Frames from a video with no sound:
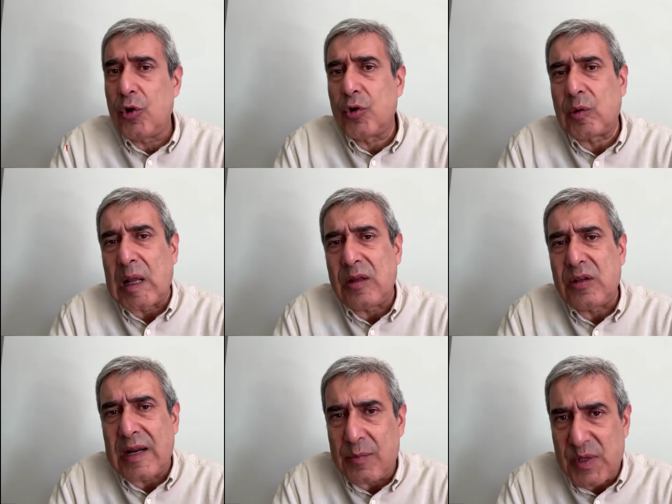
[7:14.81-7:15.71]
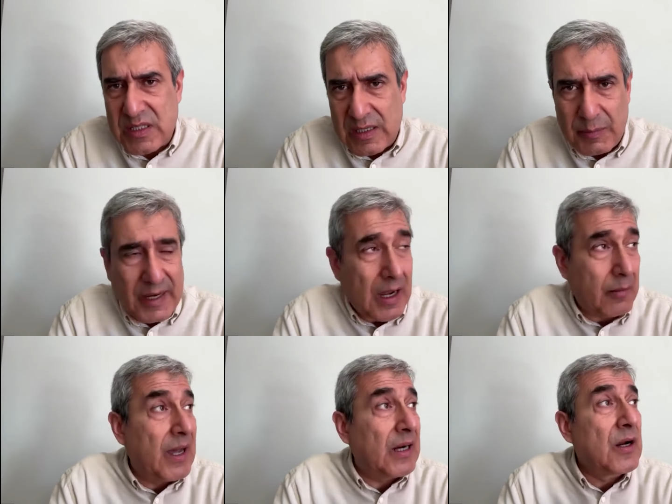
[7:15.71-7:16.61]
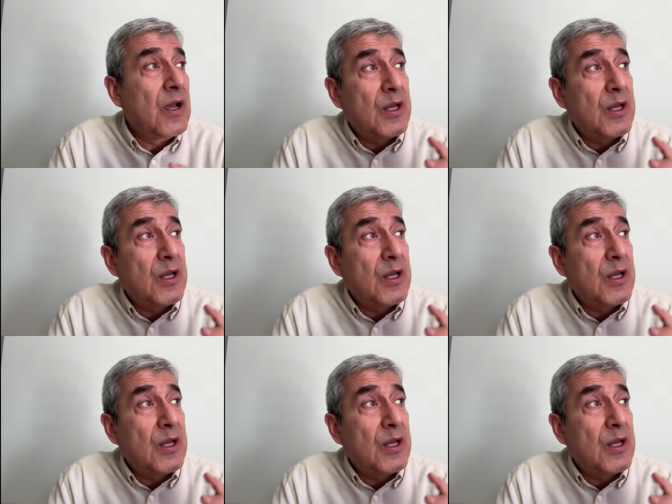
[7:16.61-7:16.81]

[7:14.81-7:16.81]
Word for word: örgütlerin direnmesiyle beraber,